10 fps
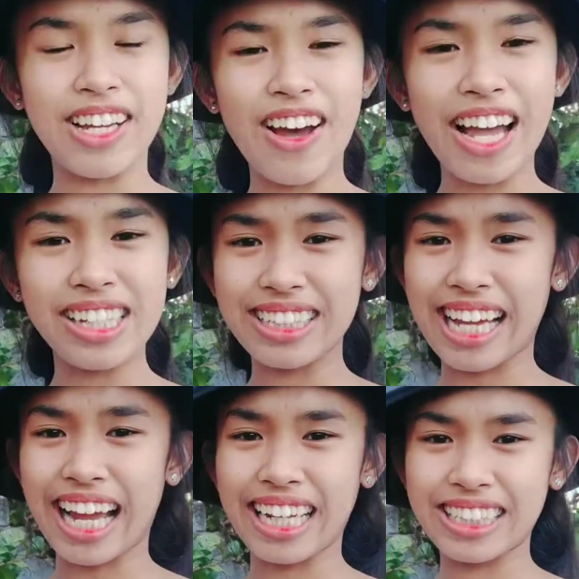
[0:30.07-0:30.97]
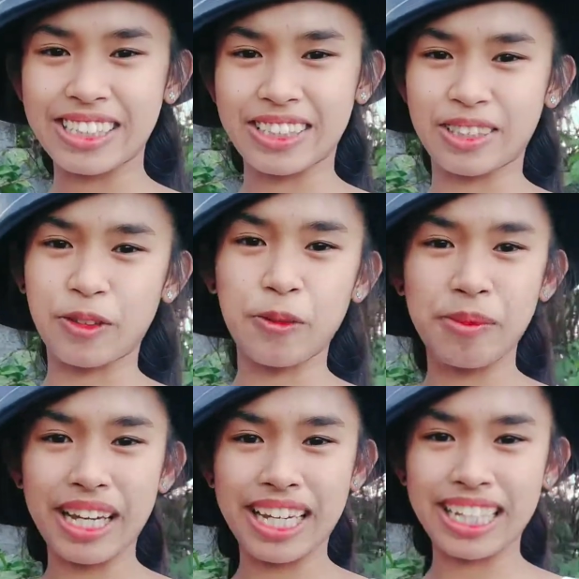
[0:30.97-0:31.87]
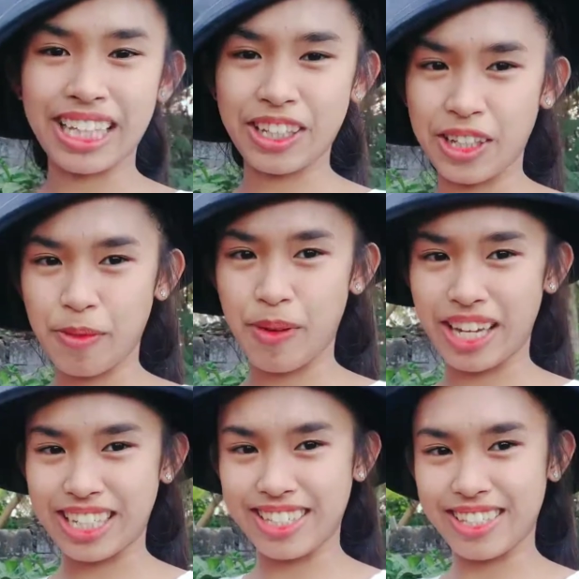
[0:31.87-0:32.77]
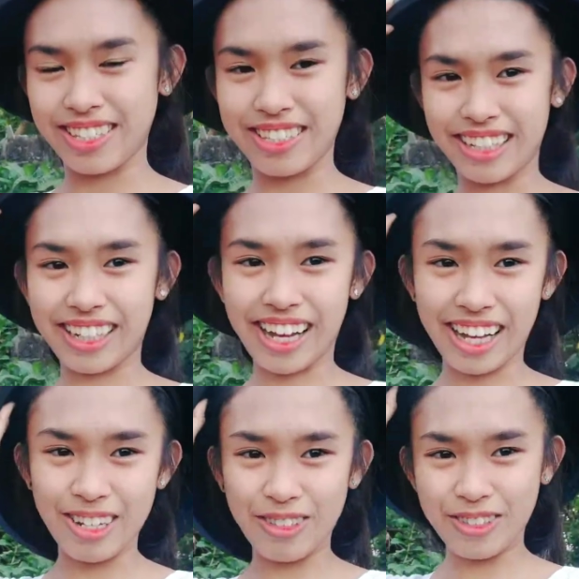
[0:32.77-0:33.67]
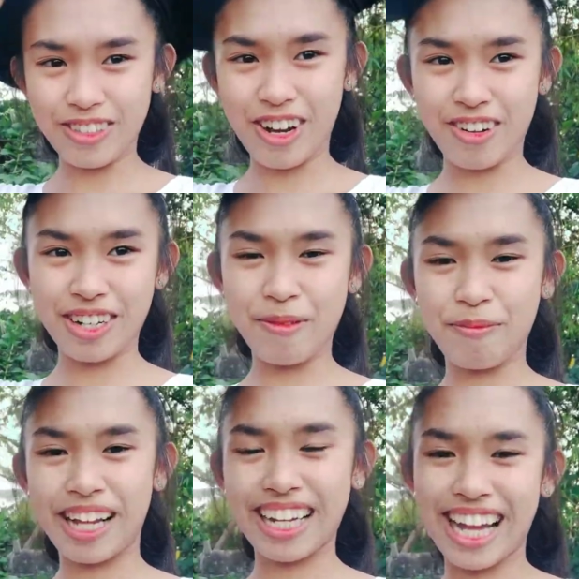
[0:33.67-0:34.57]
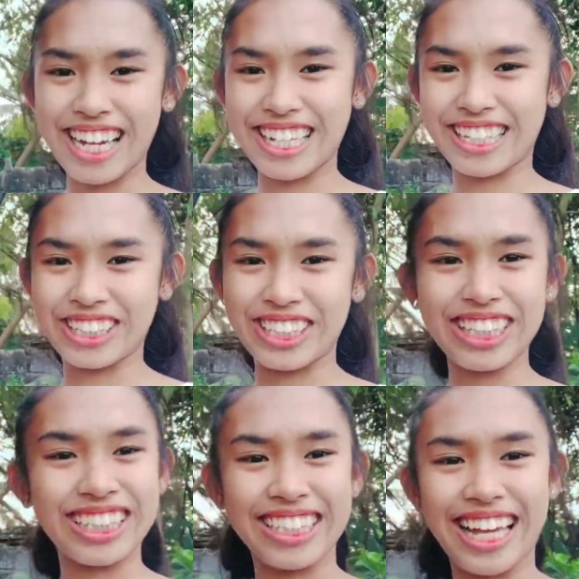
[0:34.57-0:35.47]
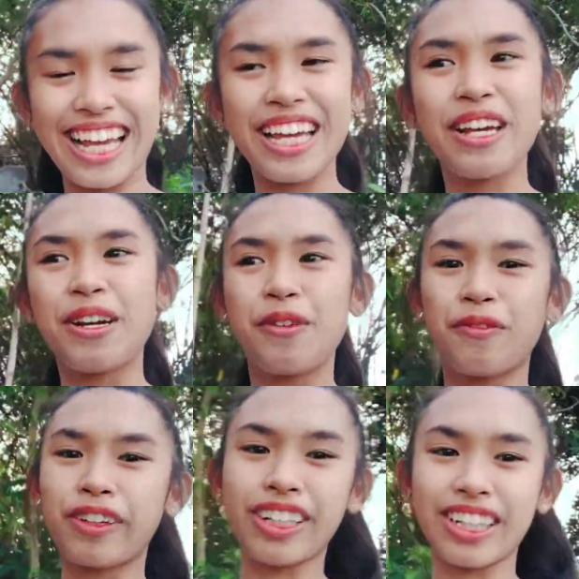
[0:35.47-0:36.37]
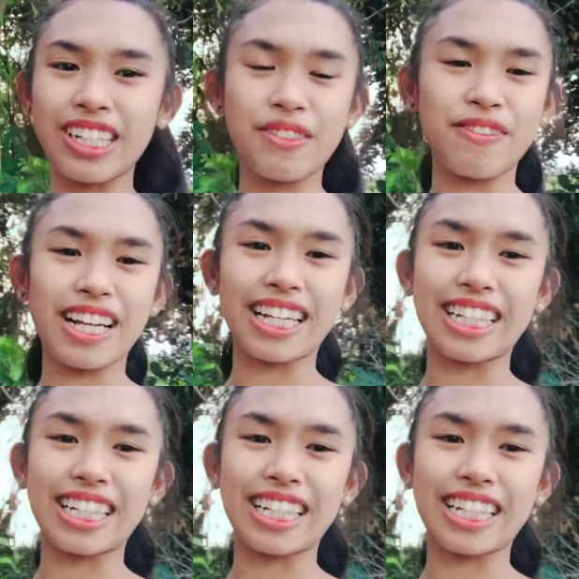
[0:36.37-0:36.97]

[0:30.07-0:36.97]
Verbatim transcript: ayun guys, kung makikita nyo naman is nagkakalugong ako ng planggana ngayon kasi for today's vlog